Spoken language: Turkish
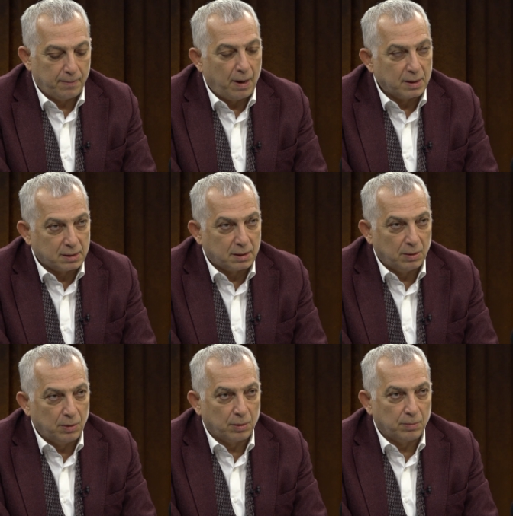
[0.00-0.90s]
Ben sizi
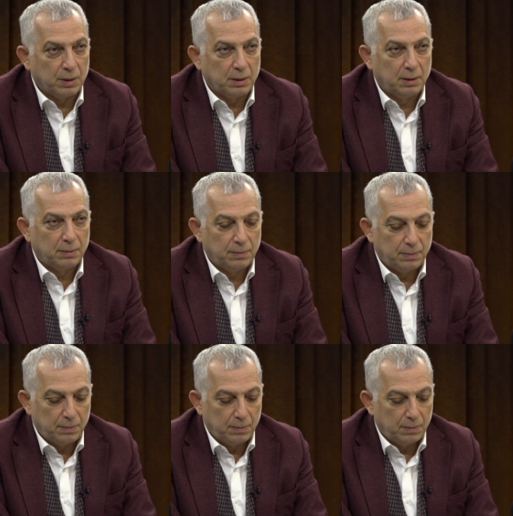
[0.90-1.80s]
tanıyorum dedi.
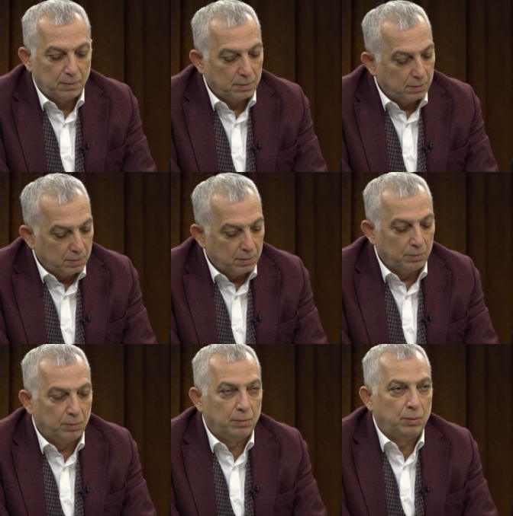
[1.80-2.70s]

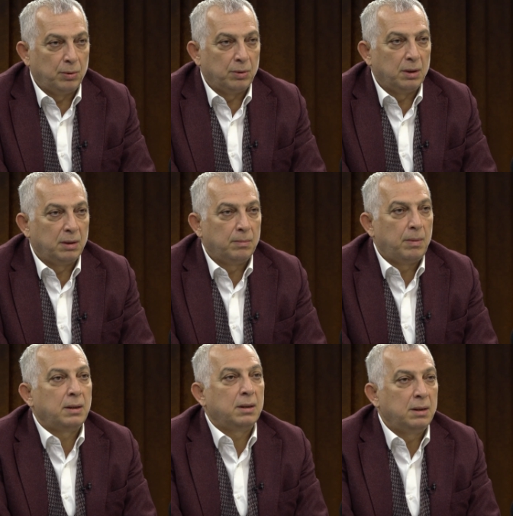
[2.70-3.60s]
Buyurun dedim.
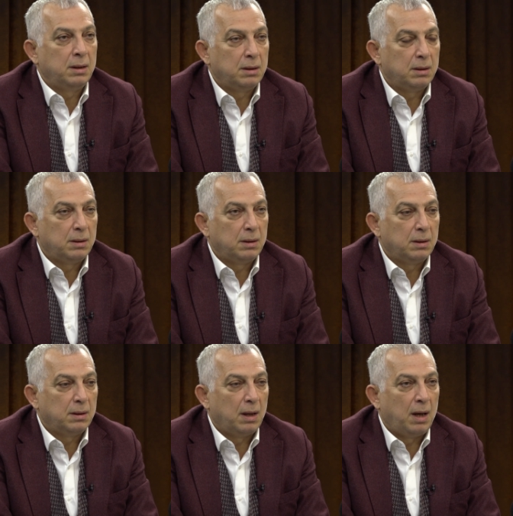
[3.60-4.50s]
Ben dedi
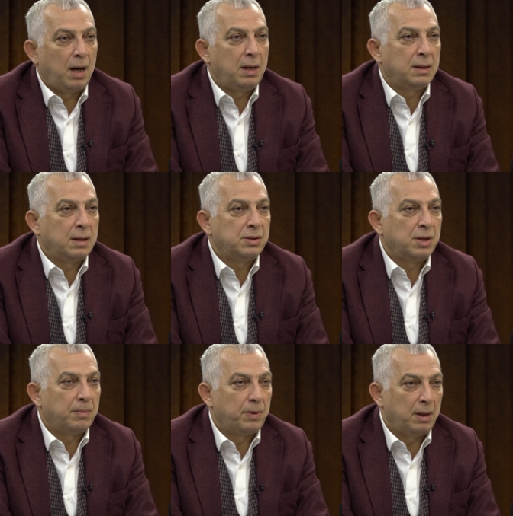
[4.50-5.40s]
aileden
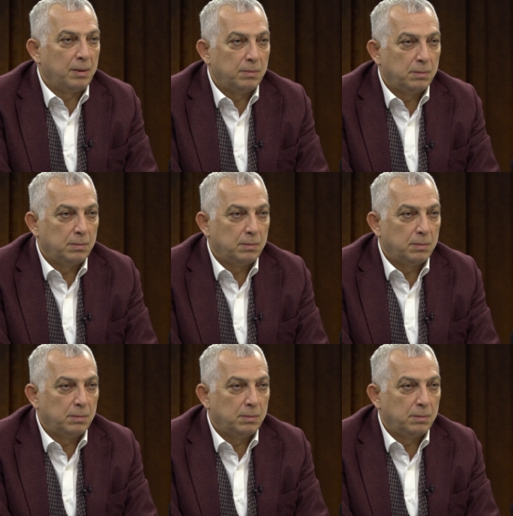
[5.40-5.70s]
CHP'liyim.